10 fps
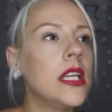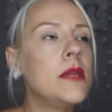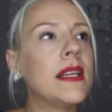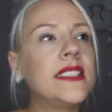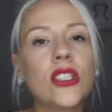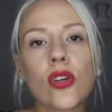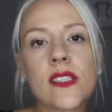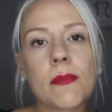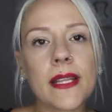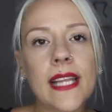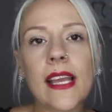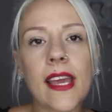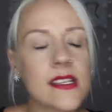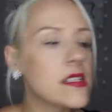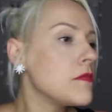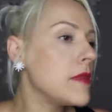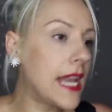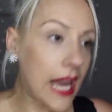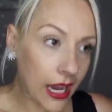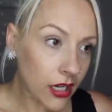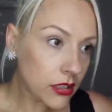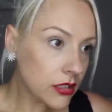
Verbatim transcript: il m'a dit non c'est pas de la graisse. Mais là...